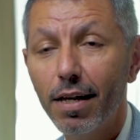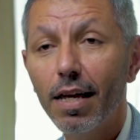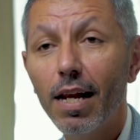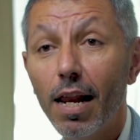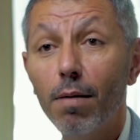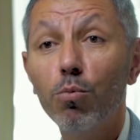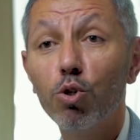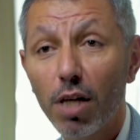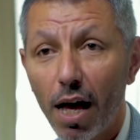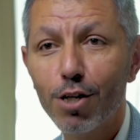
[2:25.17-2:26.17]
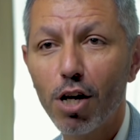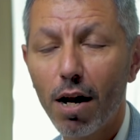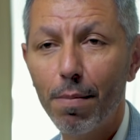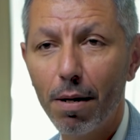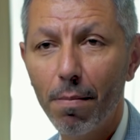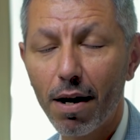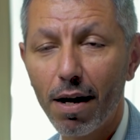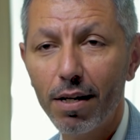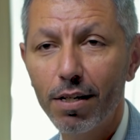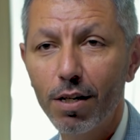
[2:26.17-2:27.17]
إلى المتاجرة
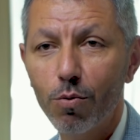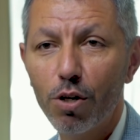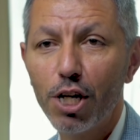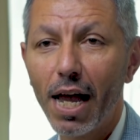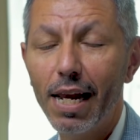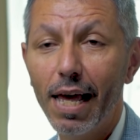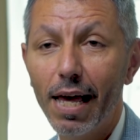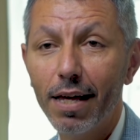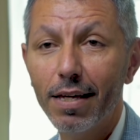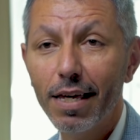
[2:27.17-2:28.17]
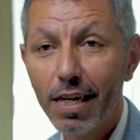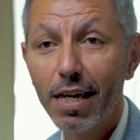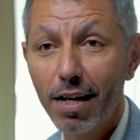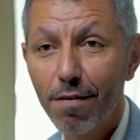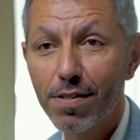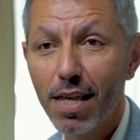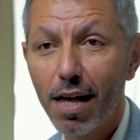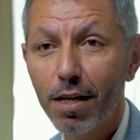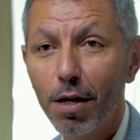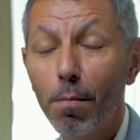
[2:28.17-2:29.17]
بالمرأة وجعلها هي
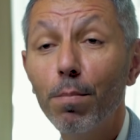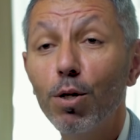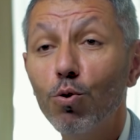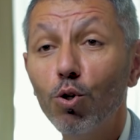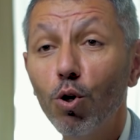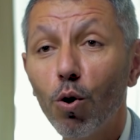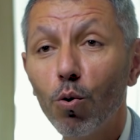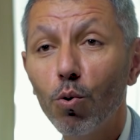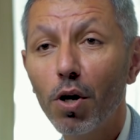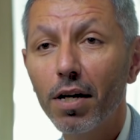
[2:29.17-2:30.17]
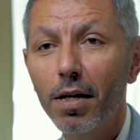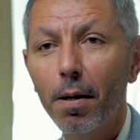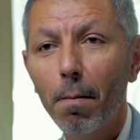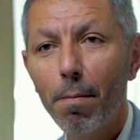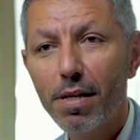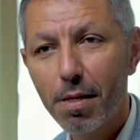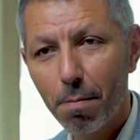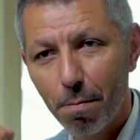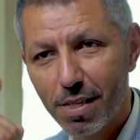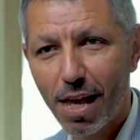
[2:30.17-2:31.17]
نفسها بدون حقوق بس
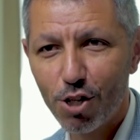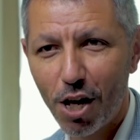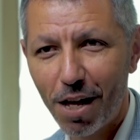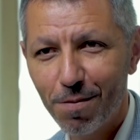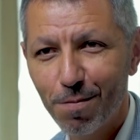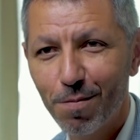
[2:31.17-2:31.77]
بمزاجها